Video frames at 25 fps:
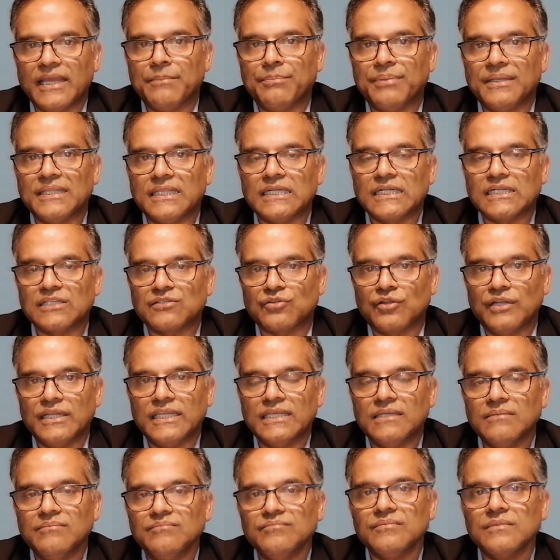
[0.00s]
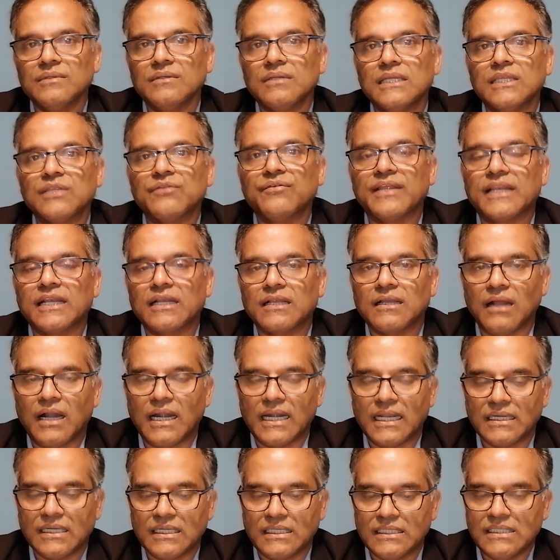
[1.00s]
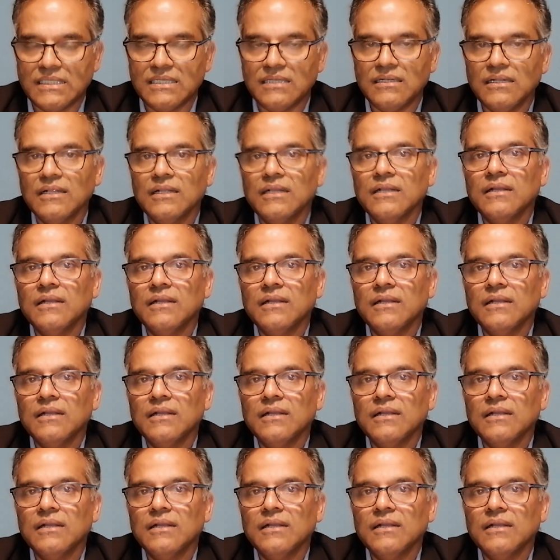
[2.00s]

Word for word: கேட்பது என்று சொல்லியும் எதிர்வரும் காலங்களில்